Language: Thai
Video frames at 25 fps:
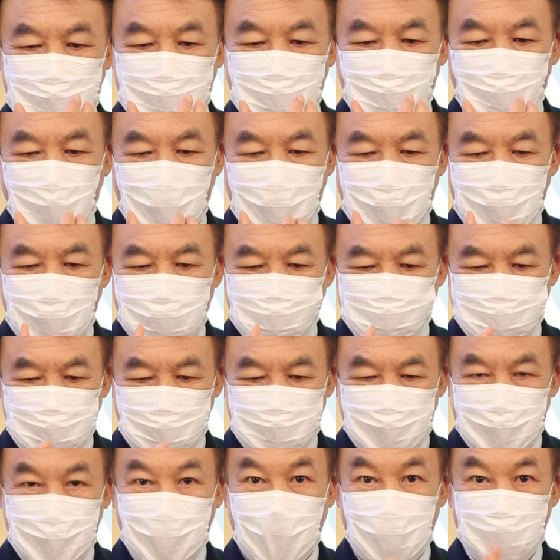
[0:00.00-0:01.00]
วัยวะเขาจะ
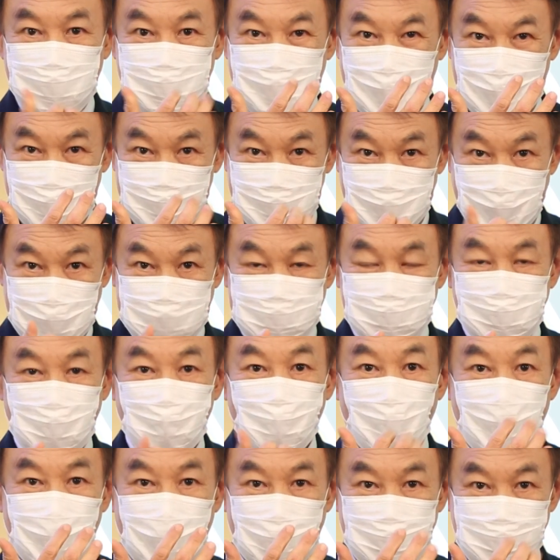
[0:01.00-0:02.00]
มีการบีบรัด
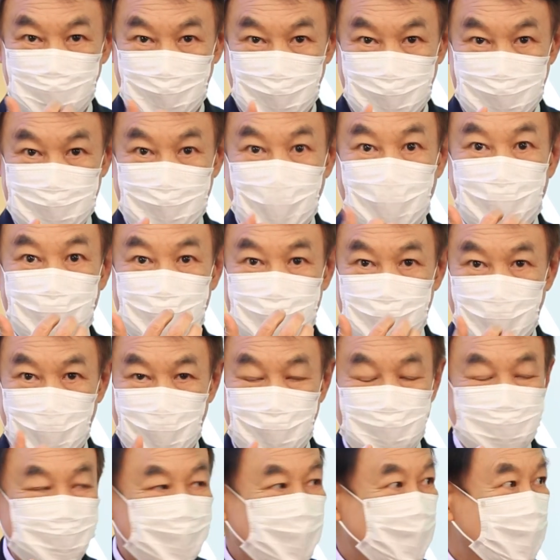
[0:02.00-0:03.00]
ตัวครับเป็นระยะระยะ
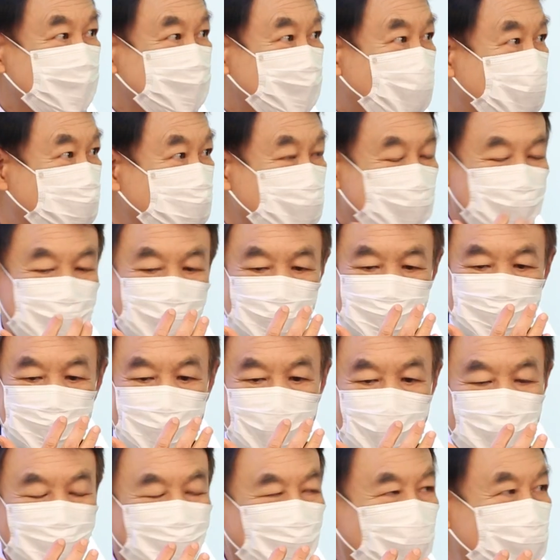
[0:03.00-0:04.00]
ทำให้เกิด
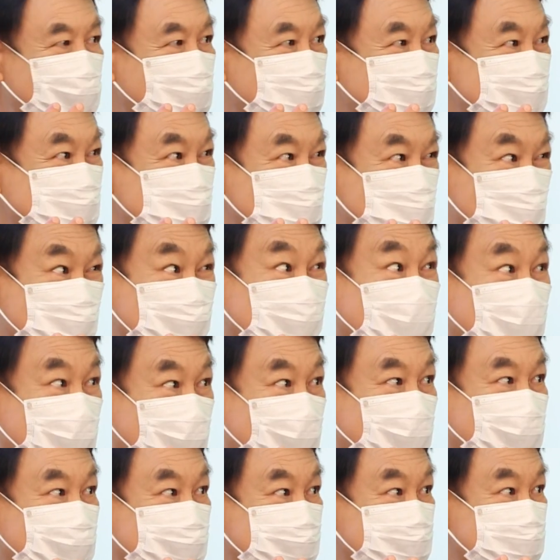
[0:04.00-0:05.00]
ภาวะเรียกว่าสูญญา
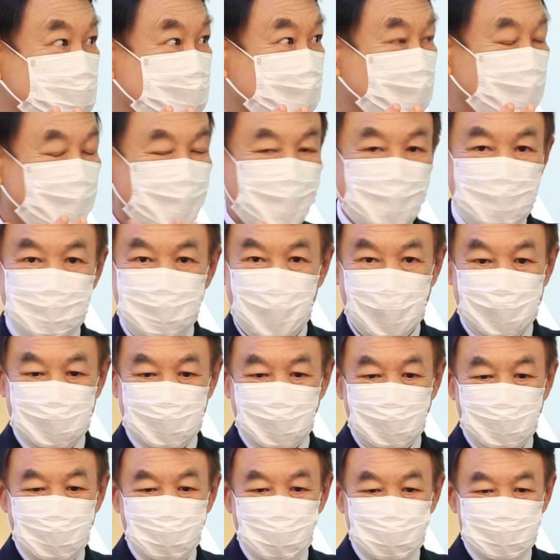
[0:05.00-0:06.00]
กาศครับมัน
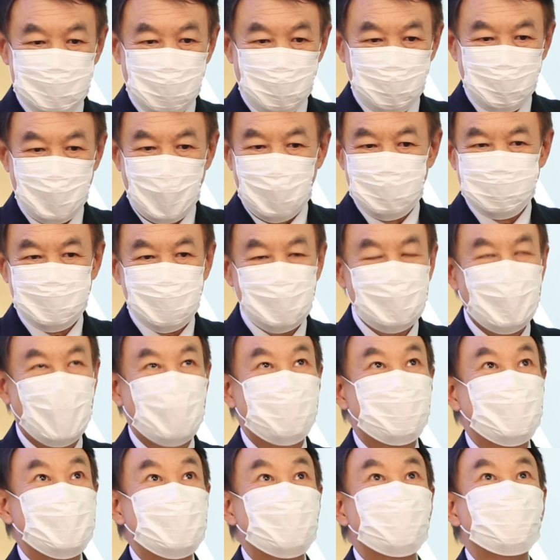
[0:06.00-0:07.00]
ก็ดูดสเปิร์มซึ่งหลั
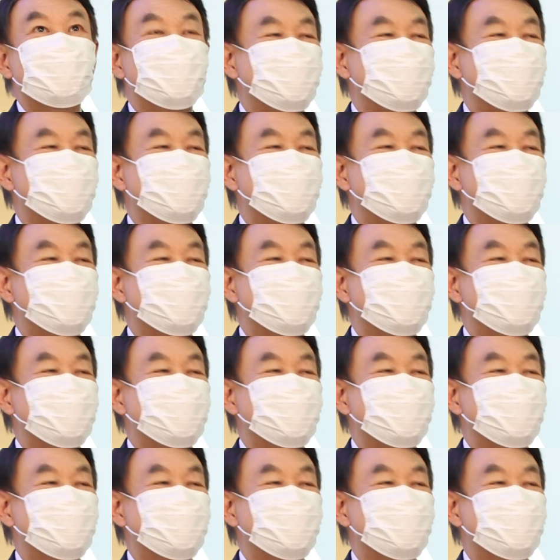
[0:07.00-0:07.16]
งพอดี